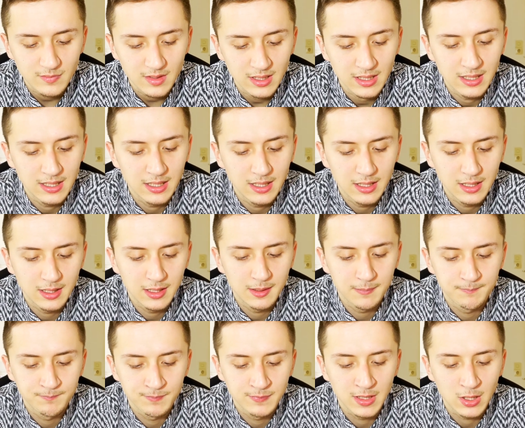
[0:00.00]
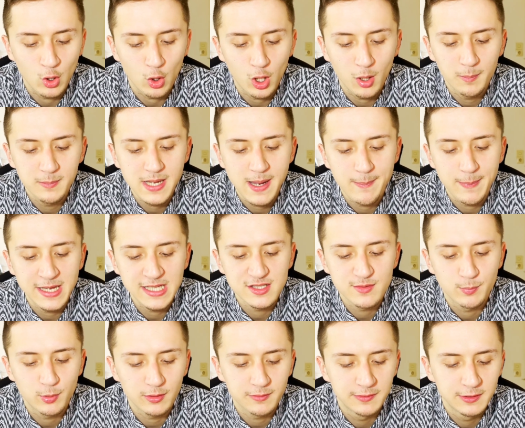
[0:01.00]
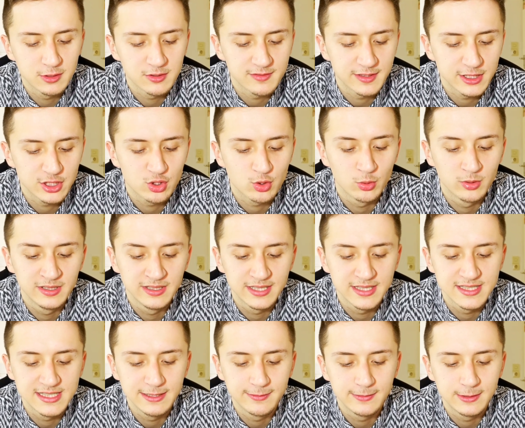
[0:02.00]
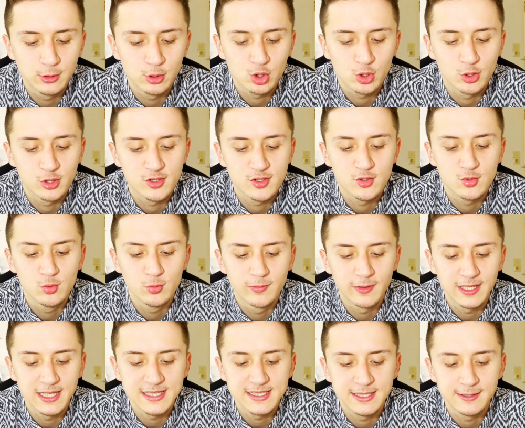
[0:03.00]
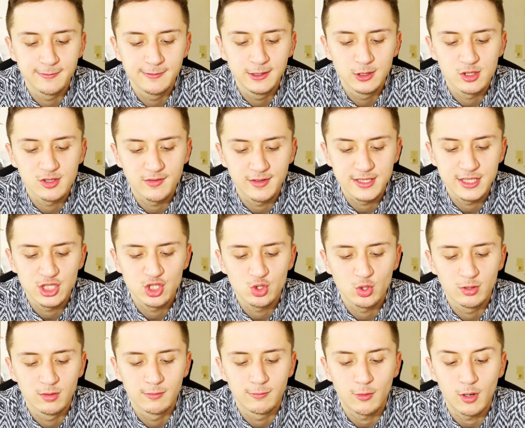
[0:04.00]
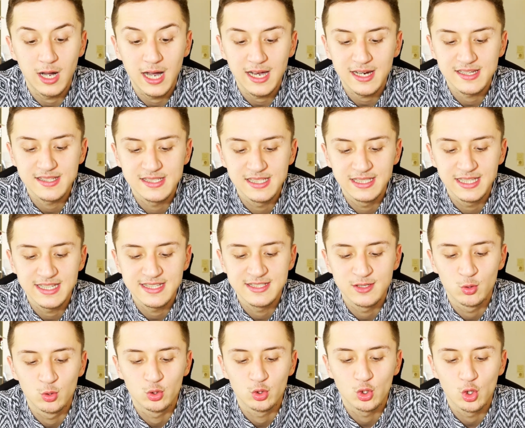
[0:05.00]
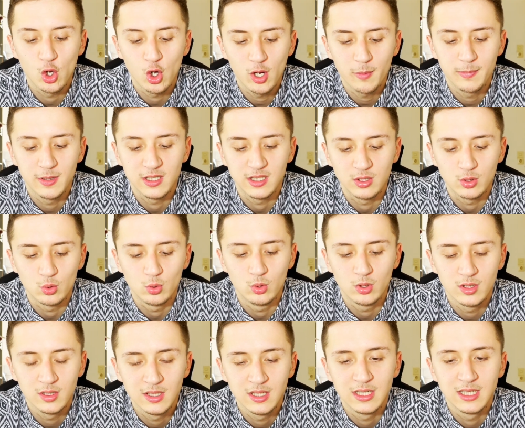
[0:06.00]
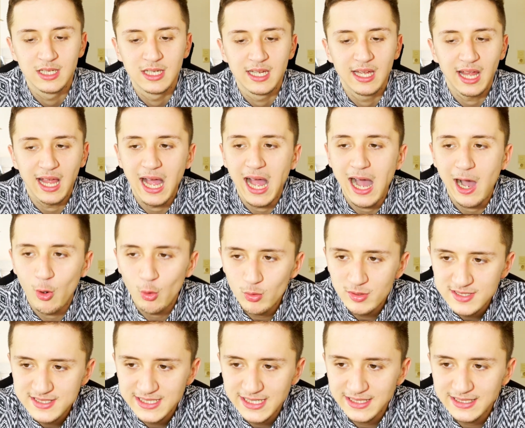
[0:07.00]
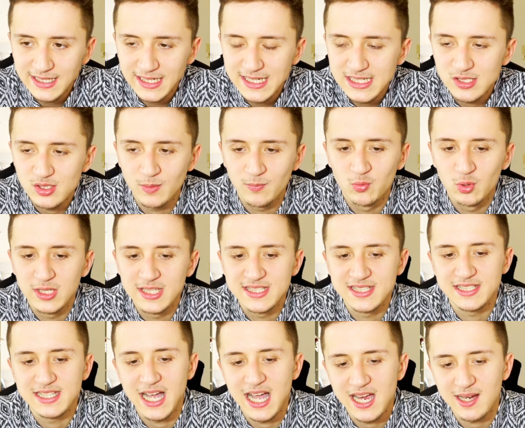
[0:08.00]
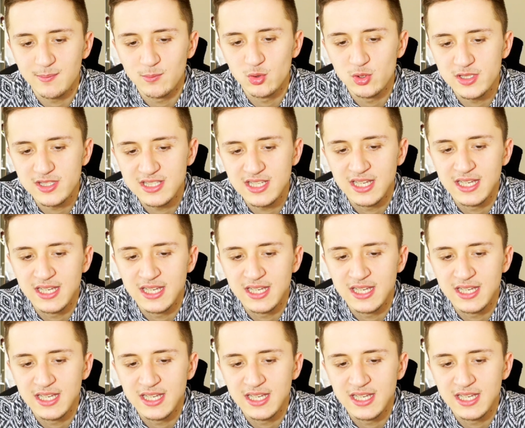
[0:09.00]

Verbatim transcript: Ähm, Omnia Sport 24 Stunden Intensiv Deo schützt zuverlässig 24 Stunden vor Achselnässe und Körpergeruch. Auch sehr nice, obwohl ich sagen muss,